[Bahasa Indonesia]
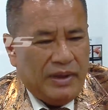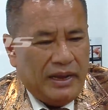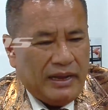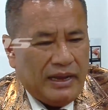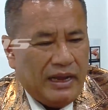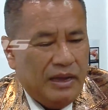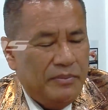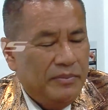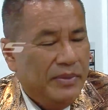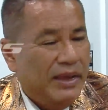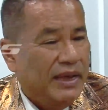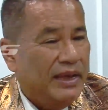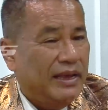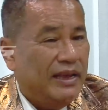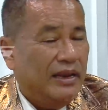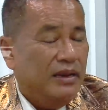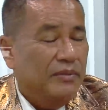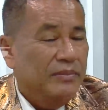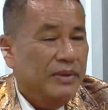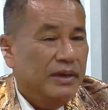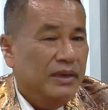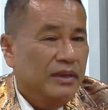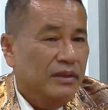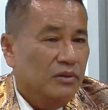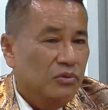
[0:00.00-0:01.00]
kayak bakery
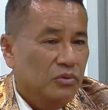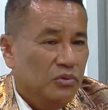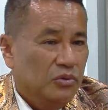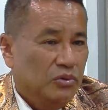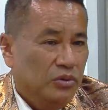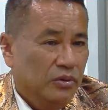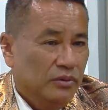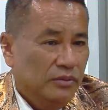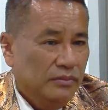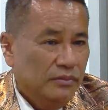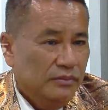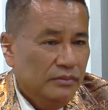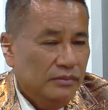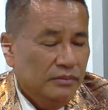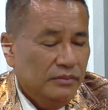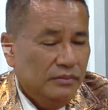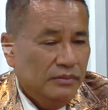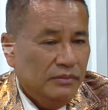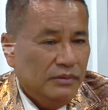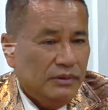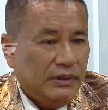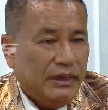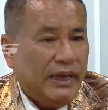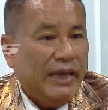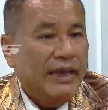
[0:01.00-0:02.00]
begitu. Cake,
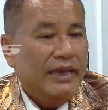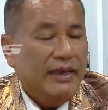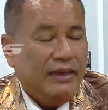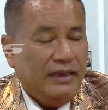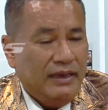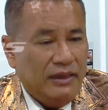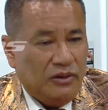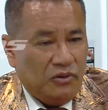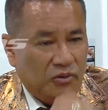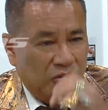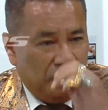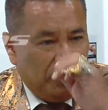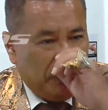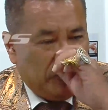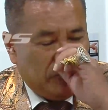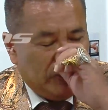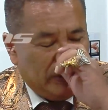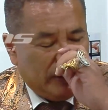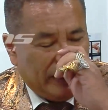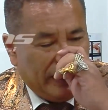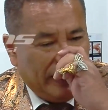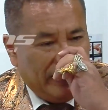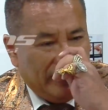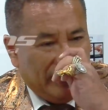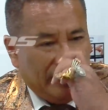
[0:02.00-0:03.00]
ya. cake gitu,
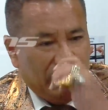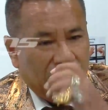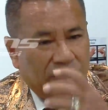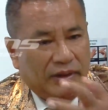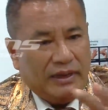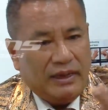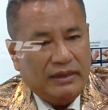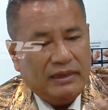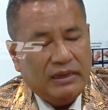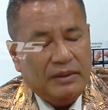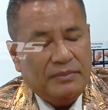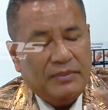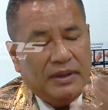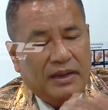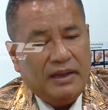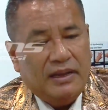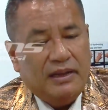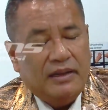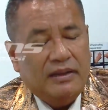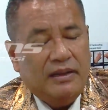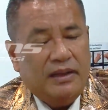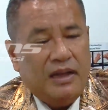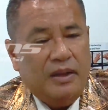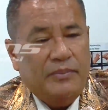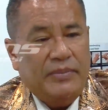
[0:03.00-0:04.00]
cake gitu kan
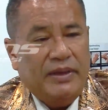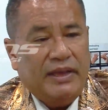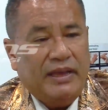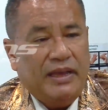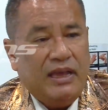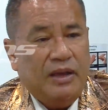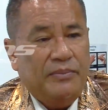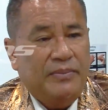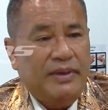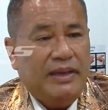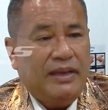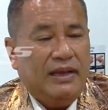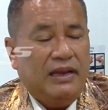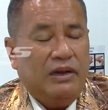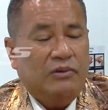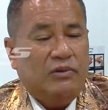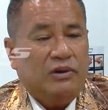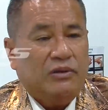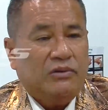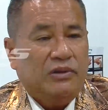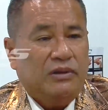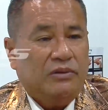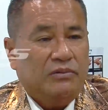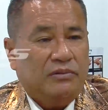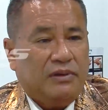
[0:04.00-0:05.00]
sama ABG-ABG lah
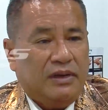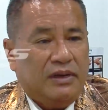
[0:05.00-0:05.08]
waktu itu